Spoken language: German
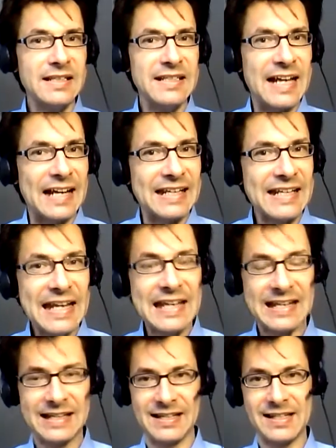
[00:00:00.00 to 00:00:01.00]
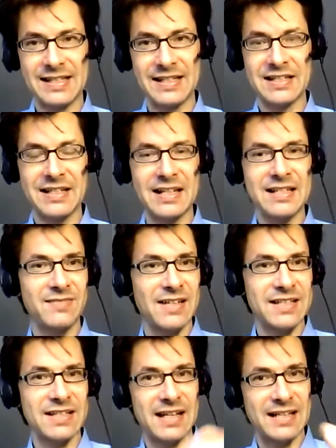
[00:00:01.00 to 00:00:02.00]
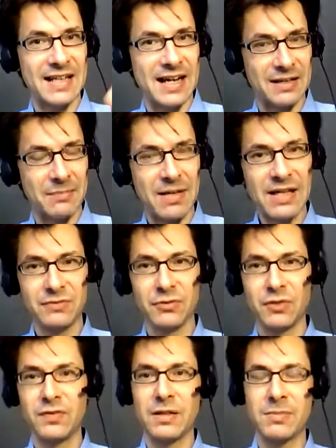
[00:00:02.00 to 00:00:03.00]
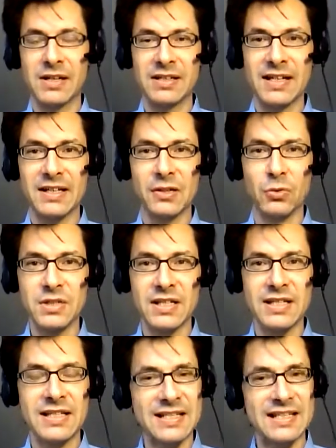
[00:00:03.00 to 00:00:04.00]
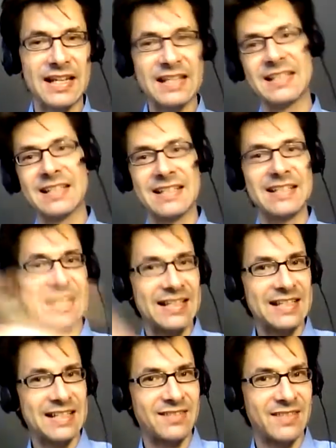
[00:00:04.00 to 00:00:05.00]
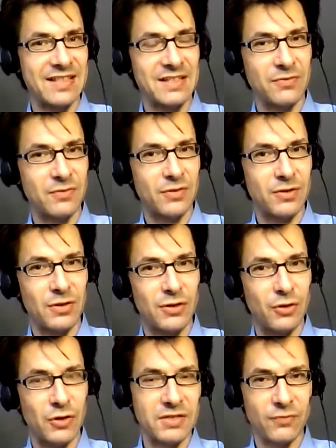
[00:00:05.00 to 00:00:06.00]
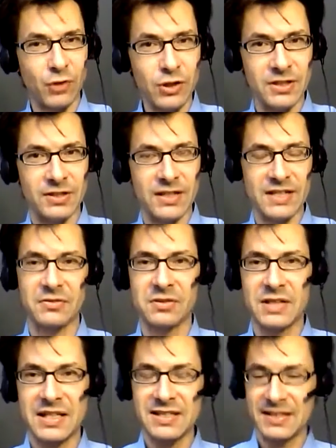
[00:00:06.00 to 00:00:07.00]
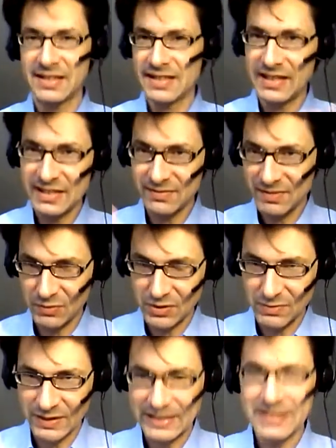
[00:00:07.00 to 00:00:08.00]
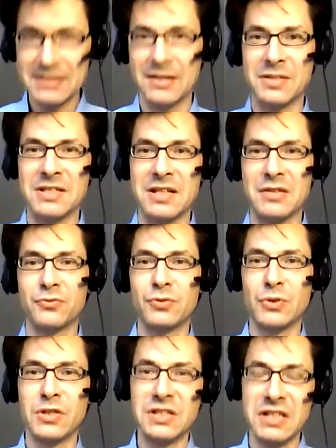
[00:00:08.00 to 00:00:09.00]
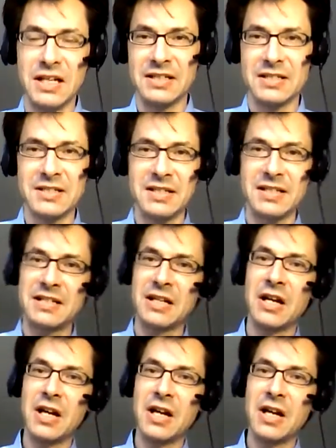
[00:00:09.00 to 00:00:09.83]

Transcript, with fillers: ja nicht heißt, dass das, was dann da gemacht wird, wenn eine Partei groß ist, dass das ist, das ist, was die äh, Leute wollen. Also das ist ja das, was wir uns mal gedacht haben, dass das so funktioniert. Das ist halt